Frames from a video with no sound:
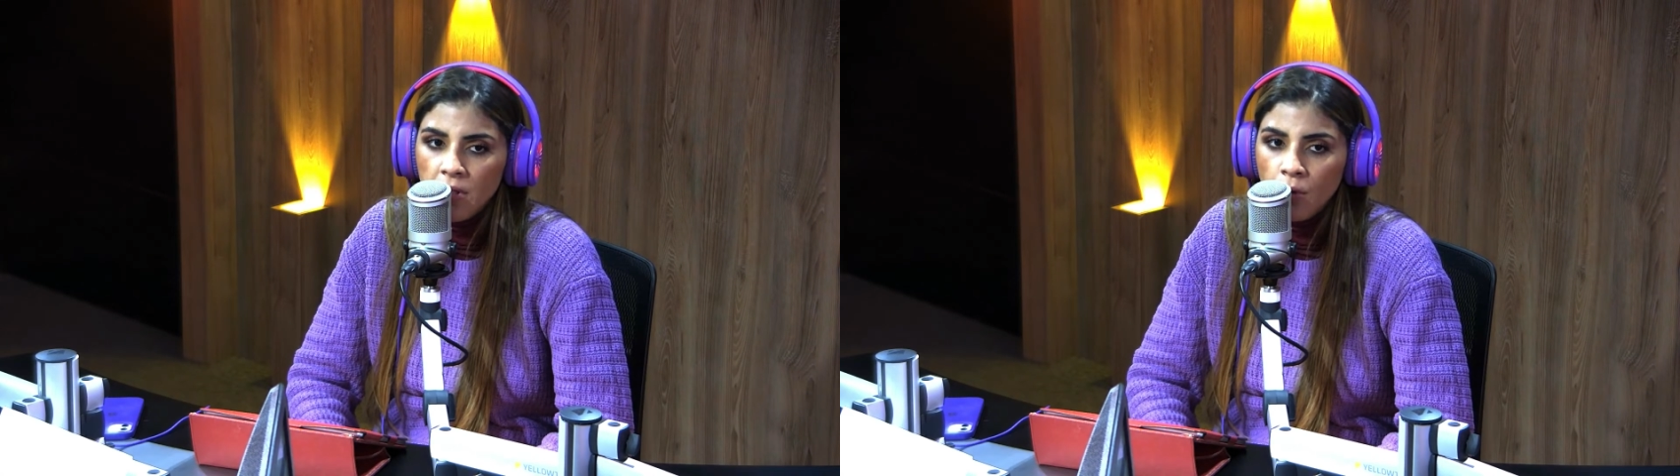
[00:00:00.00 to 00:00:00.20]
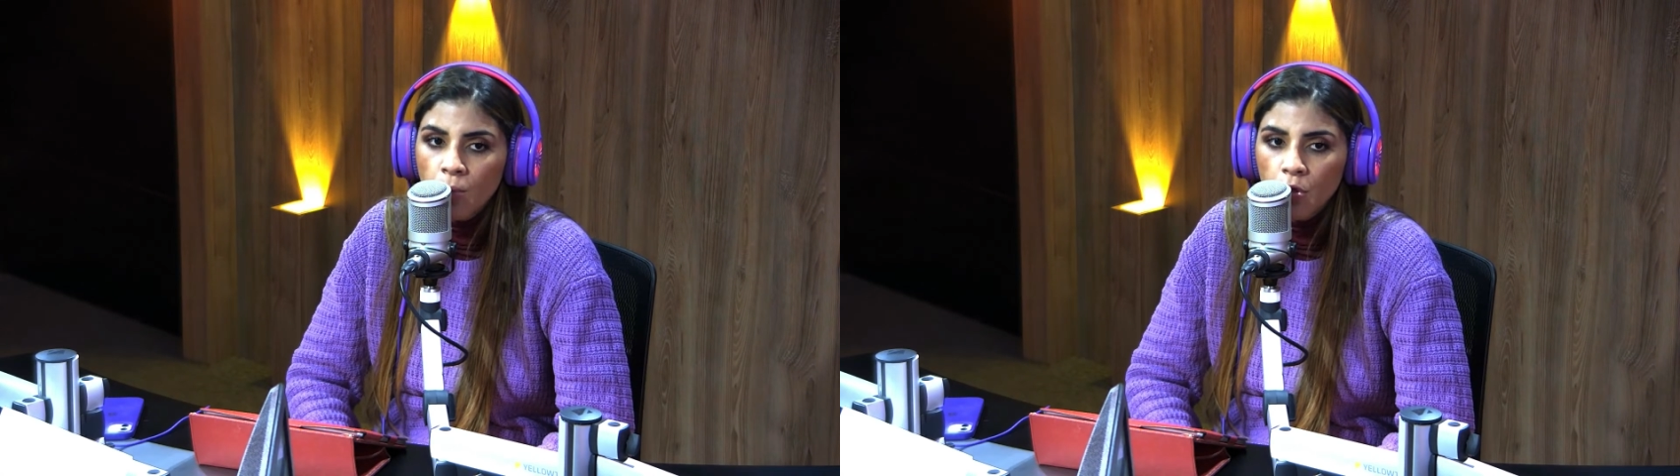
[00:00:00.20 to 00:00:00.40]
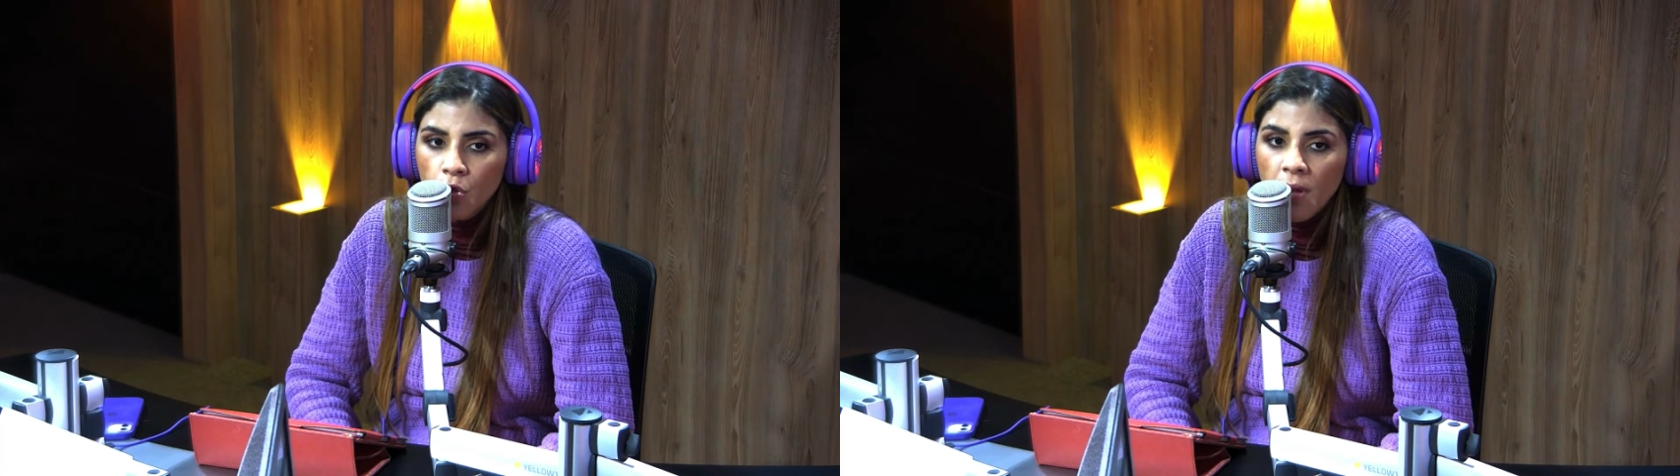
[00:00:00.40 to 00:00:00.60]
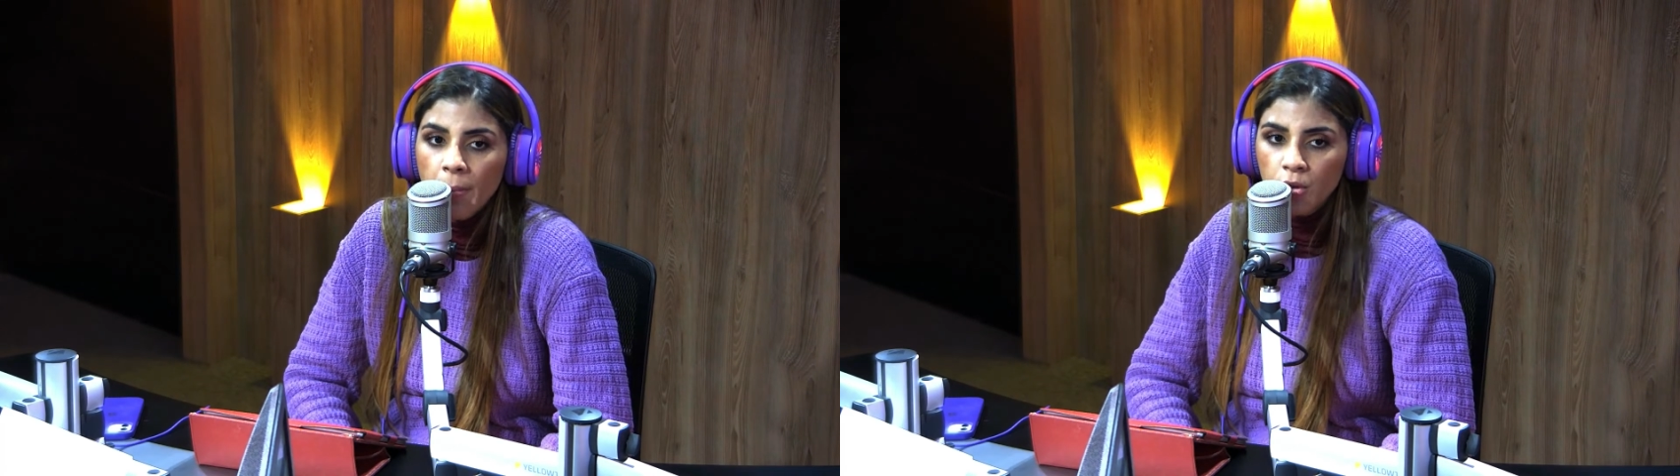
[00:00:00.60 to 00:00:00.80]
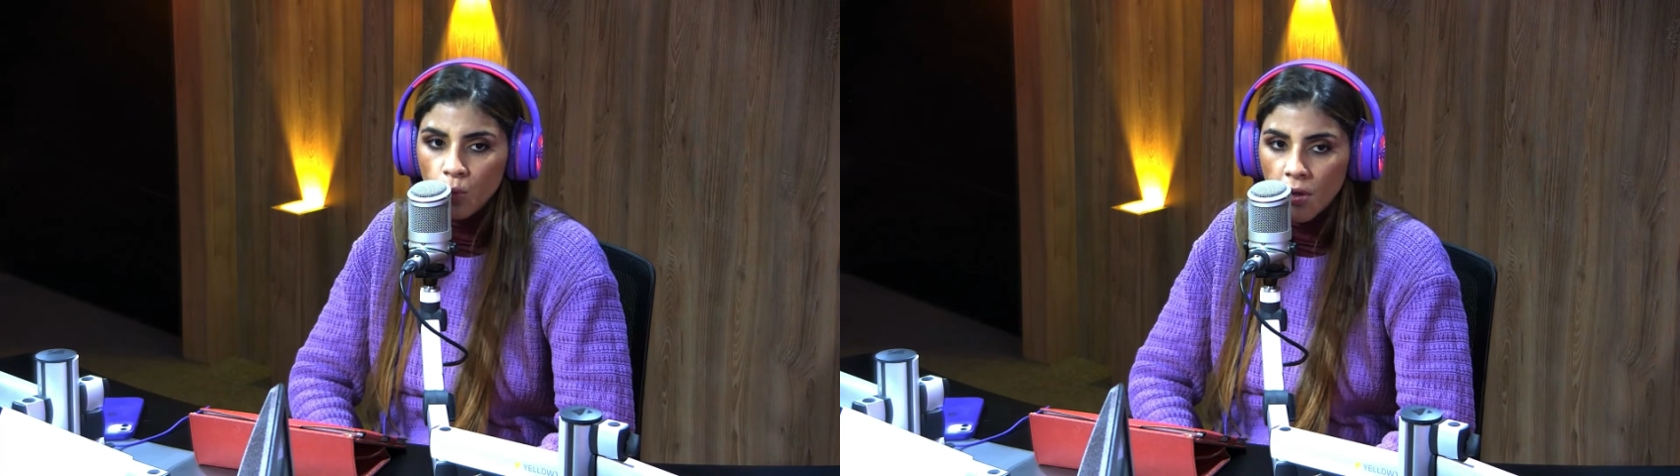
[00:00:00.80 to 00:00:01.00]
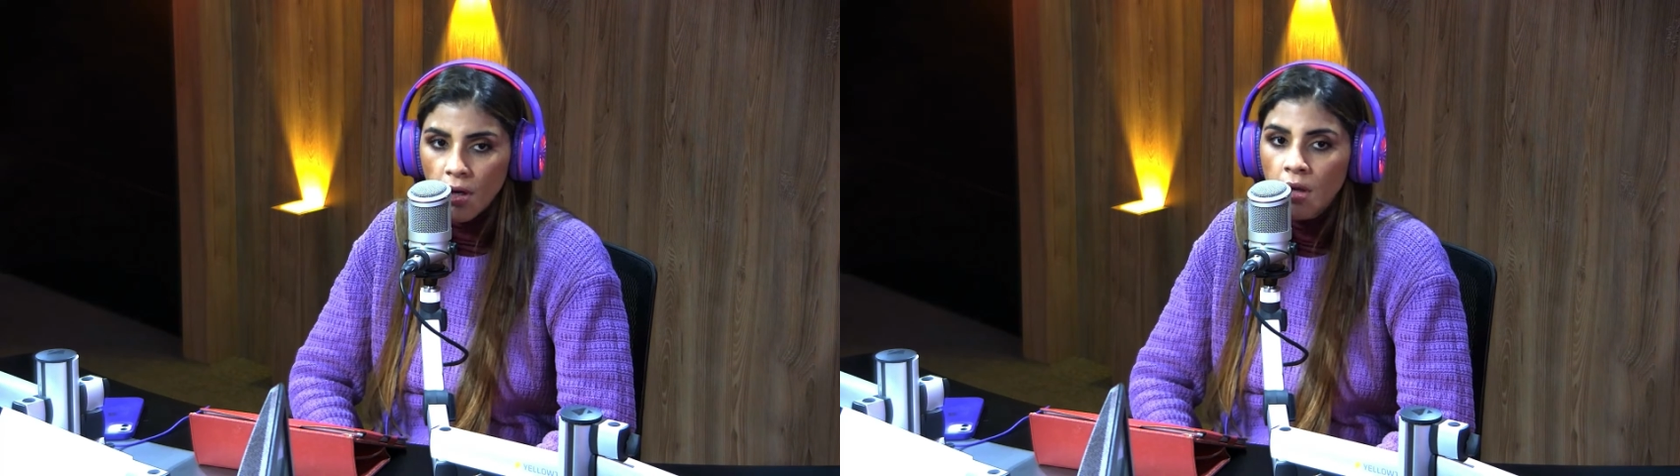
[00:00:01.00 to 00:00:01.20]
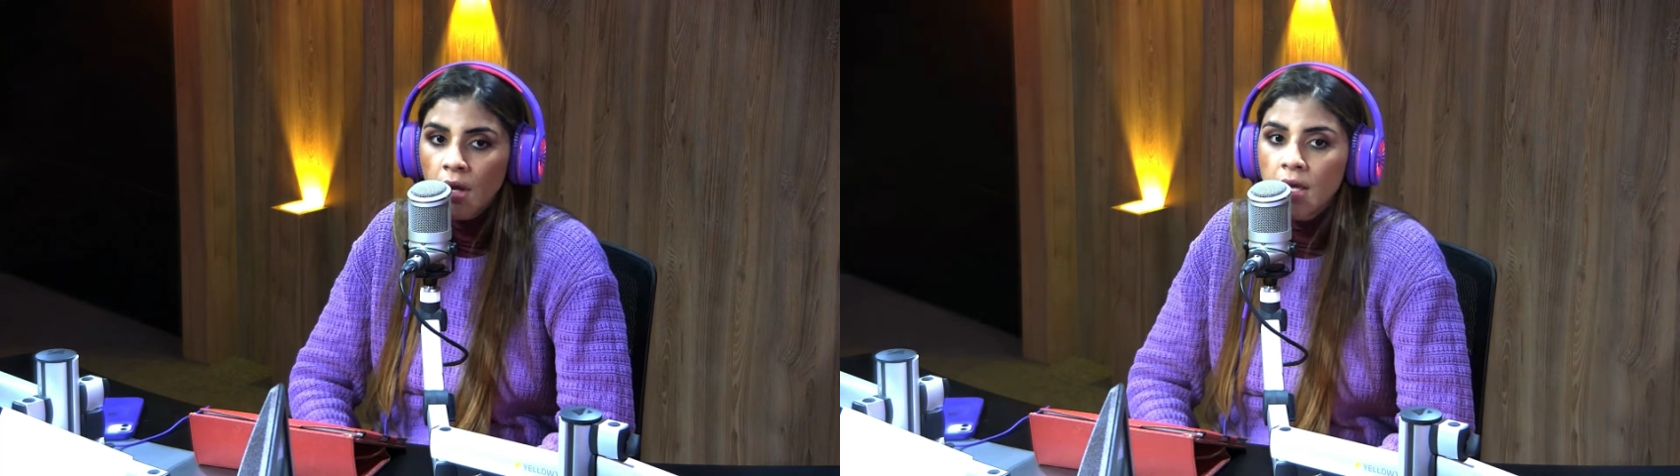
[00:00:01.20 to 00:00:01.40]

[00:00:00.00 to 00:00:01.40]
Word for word: que tener un poquito de apertura